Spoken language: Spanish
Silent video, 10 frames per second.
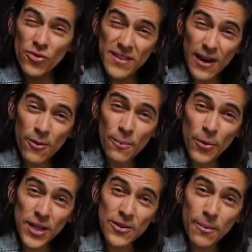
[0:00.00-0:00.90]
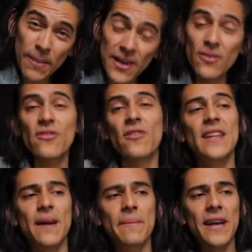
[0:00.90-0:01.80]
usarlo un poquito menos y
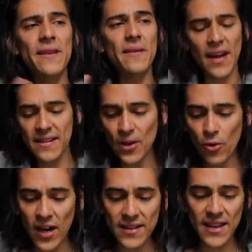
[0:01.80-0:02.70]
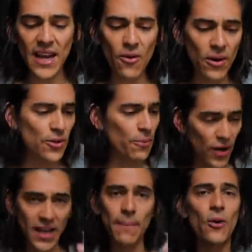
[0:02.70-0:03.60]
también asegurarte que cuando,
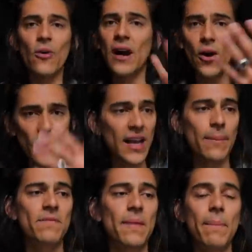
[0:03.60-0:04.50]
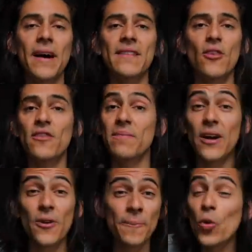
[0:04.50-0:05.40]
por ejemplo, ahora que mis papás los
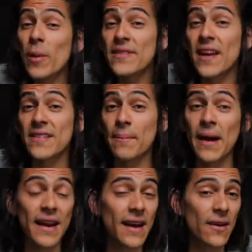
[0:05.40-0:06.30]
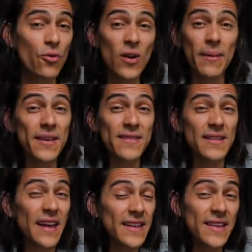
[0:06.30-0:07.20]
veo una vez a la semana, una
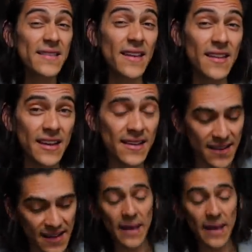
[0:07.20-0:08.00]
vez cada 15 días,